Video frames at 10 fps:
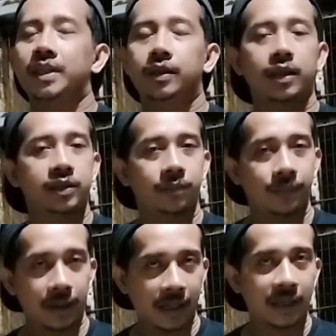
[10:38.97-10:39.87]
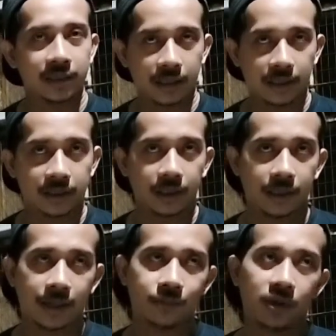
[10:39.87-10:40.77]
kita simpan yang
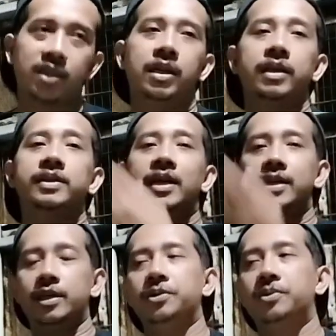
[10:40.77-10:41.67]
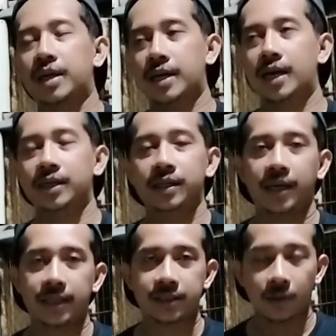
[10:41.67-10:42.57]
kecil-kecilnya buat jadi indukan lagi,
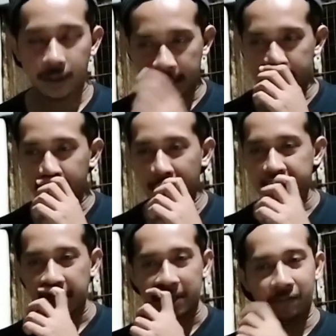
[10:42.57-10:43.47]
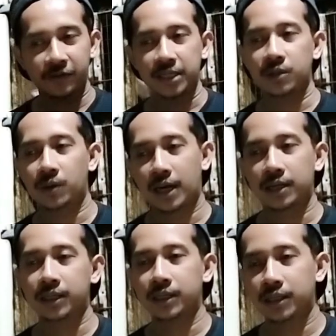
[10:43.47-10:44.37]
guys. Oke, gitu aja video
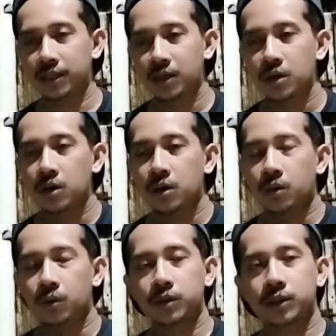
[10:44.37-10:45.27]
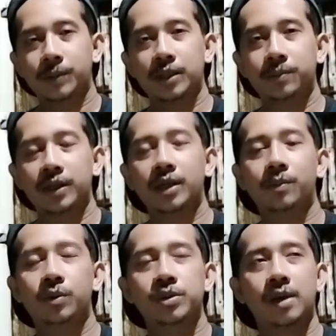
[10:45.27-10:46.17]
kali ini. Untuk teman-teman
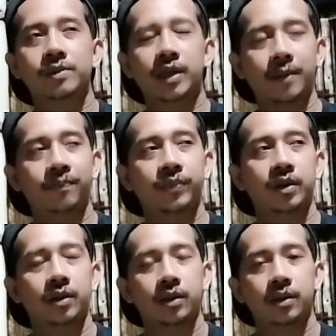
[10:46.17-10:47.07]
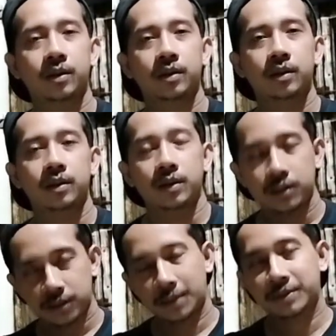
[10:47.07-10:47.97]
yang belum subscribe,
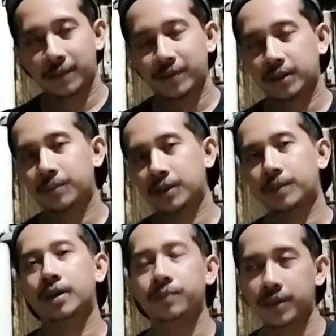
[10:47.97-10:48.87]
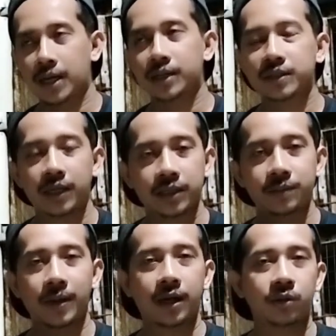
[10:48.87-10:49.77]
subscribe ya teman-teman. Biar saya
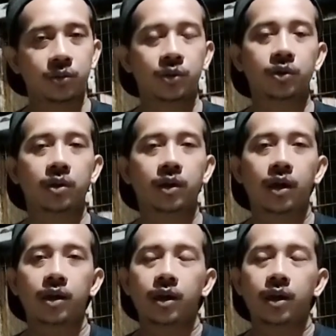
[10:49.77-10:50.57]
semangat untuk